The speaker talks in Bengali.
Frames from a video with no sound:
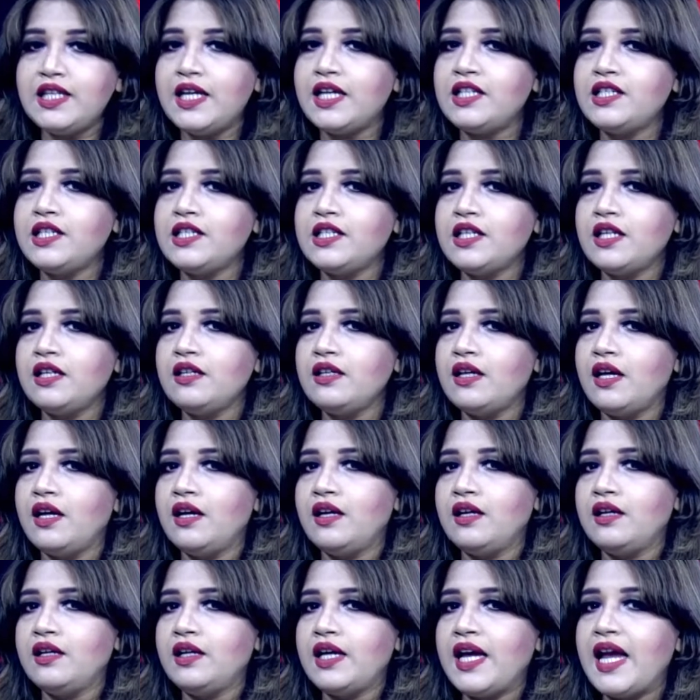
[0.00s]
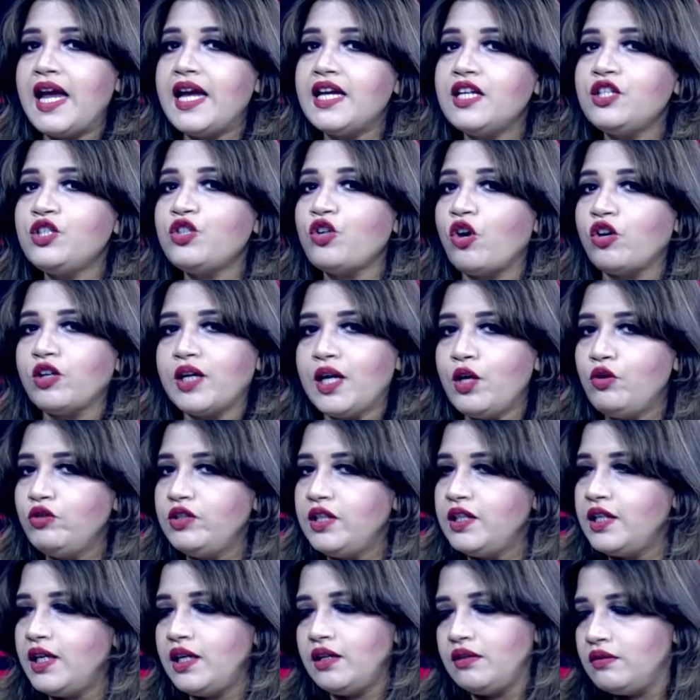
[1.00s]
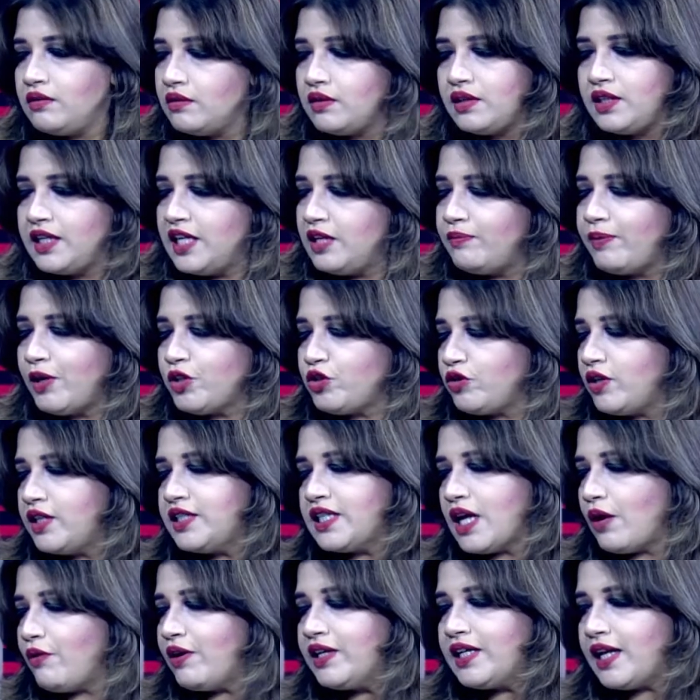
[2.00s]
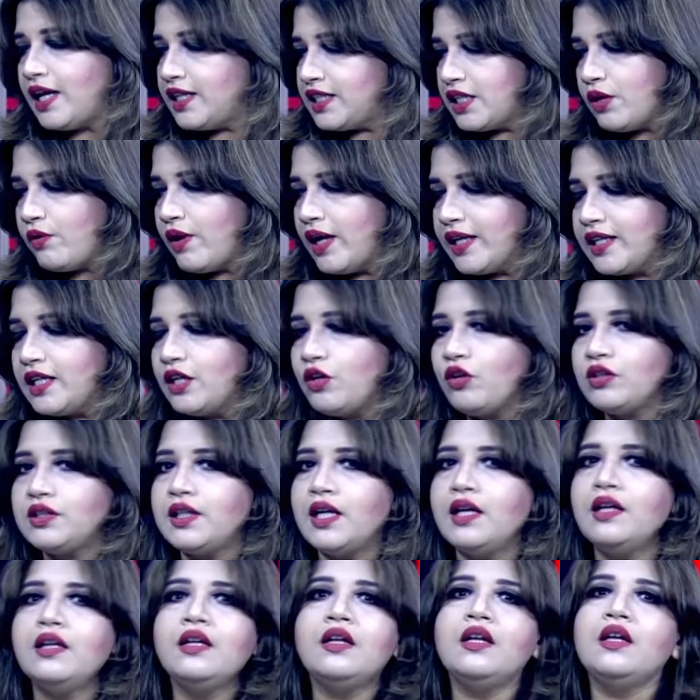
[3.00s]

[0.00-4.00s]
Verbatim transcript: দিয়েছি যে এই সরকারের অধীনে নির্বাচনে যাওয়া না যাওয়া একই কথা